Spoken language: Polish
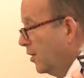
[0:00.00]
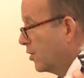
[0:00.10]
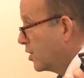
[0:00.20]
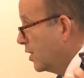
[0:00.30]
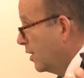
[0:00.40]

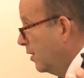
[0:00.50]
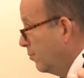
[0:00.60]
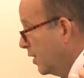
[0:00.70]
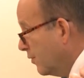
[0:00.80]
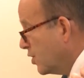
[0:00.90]
że
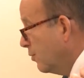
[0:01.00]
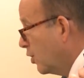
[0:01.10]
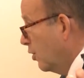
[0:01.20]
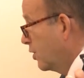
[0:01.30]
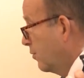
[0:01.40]
pierwszym
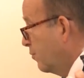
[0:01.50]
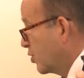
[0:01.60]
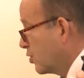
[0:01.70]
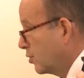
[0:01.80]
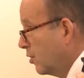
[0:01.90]
krokiem w
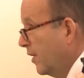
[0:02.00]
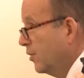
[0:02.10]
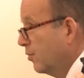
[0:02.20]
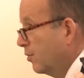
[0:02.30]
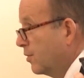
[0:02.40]

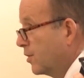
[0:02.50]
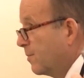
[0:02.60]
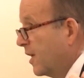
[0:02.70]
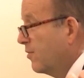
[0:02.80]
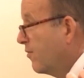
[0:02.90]
porządkowaniu
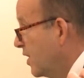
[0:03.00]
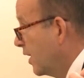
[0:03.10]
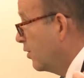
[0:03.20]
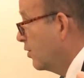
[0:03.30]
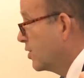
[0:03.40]
sprawy
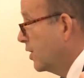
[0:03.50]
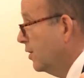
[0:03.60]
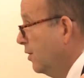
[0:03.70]
wynagrodzeń